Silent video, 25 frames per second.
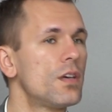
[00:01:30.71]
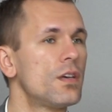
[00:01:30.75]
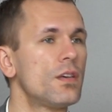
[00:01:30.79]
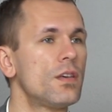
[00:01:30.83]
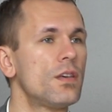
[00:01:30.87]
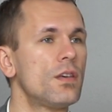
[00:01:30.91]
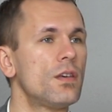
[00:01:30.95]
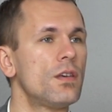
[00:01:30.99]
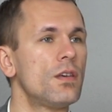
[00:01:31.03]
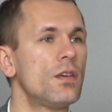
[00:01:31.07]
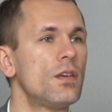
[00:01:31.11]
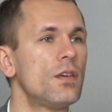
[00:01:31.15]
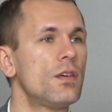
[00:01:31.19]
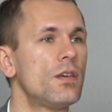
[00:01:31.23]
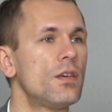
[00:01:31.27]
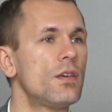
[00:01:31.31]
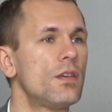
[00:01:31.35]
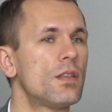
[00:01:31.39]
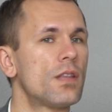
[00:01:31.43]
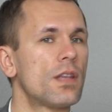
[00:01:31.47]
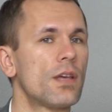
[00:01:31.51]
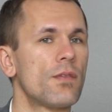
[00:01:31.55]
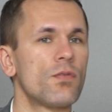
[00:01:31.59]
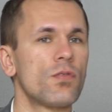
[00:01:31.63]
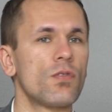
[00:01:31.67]

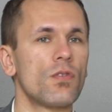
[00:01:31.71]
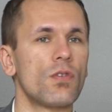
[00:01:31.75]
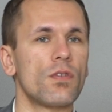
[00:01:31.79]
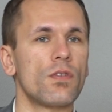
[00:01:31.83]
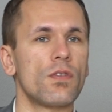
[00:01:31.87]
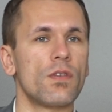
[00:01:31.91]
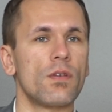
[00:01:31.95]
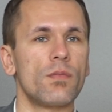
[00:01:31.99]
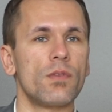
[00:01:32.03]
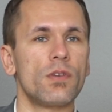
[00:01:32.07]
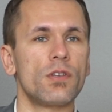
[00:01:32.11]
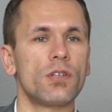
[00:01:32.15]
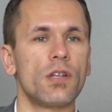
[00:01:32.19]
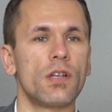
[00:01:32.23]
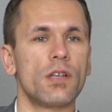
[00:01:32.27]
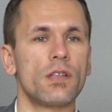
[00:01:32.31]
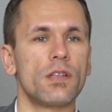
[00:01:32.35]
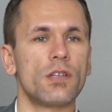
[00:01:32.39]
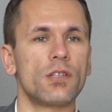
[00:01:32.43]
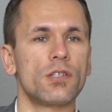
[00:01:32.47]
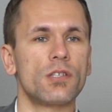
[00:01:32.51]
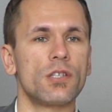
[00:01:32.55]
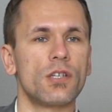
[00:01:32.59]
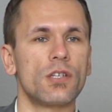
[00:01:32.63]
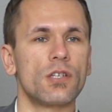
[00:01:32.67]
i te wzorce, myślę,
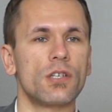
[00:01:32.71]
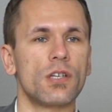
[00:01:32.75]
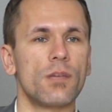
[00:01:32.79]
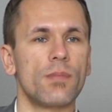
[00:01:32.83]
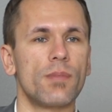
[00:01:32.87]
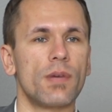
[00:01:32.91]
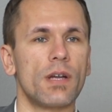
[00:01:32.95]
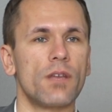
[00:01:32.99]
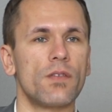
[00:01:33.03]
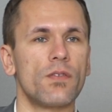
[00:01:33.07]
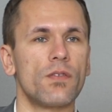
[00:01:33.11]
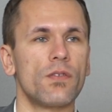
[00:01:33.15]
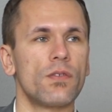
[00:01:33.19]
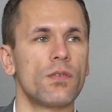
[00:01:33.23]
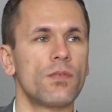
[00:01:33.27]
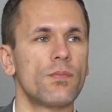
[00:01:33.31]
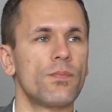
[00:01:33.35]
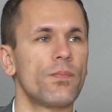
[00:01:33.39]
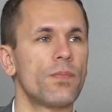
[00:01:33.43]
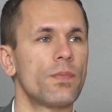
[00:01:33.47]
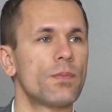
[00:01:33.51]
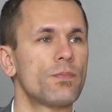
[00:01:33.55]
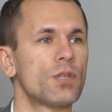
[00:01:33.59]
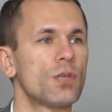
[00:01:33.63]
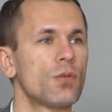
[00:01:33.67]
też ciężkiej pracy
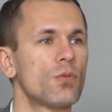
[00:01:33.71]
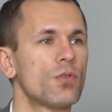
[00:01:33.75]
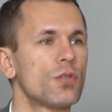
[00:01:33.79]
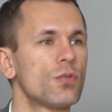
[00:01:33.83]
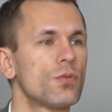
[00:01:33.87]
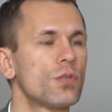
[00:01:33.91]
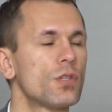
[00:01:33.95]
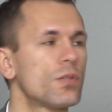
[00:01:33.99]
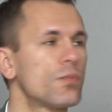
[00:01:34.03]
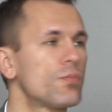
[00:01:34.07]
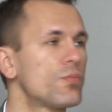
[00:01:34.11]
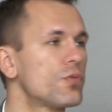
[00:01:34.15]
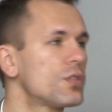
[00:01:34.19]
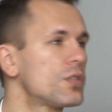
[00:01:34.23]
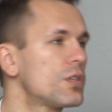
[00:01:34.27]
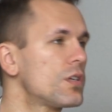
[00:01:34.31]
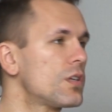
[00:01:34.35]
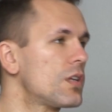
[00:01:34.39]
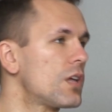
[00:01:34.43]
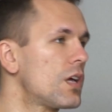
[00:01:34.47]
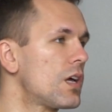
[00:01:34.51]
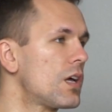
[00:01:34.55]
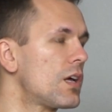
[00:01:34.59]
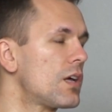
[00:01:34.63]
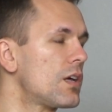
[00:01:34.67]
mm, przełożyły się później
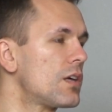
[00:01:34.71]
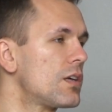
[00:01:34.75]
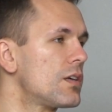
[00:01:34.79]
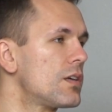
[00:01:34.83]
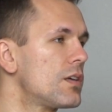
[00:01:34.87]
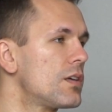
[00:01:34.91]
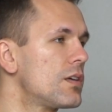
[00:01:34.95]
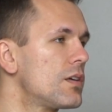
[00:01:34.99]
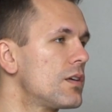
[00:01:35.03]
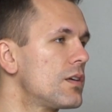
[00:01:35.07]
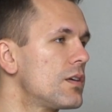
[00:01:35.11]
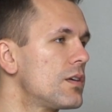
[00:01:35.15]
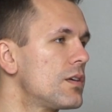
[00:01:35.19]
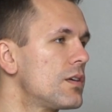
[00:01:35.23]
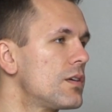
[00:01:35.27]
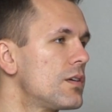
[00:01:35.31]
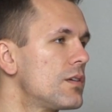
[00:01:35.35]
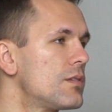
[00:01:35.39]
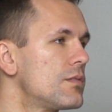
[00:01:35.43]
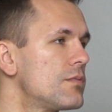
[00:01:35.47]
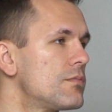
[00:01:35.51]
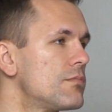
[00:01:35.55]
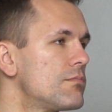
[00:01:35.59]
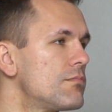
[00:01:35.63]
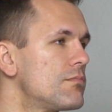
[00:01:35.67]
na,
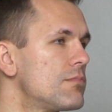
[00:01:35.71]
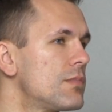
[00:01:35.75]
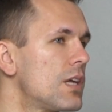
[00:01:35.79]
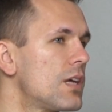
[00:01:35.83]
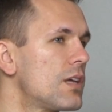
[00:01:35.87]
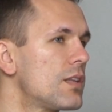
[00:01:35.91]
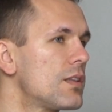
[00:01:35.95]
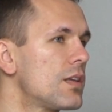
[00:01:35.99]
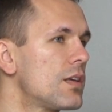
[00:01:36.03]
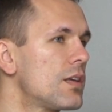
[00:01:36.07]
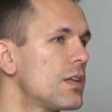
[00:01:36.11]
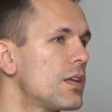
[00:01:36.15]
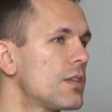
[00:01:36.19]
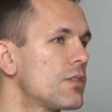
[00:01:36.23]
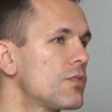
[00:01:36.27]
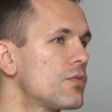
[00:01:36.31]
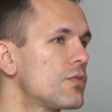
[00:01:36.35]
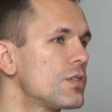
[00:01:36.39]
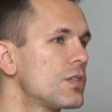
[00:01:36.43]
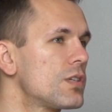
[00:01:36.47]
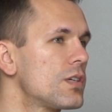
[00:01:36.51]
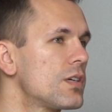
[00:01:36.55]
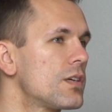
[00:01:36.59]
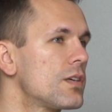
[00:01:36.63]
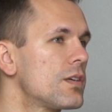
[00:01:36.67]
e, na, na, na to,
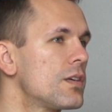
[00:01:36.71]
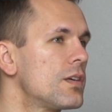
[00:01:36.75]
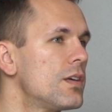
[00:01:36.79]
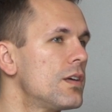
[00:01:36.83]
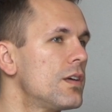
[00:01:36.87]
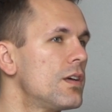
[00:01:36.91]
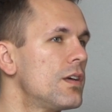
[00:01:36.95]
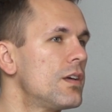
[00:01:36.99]
że,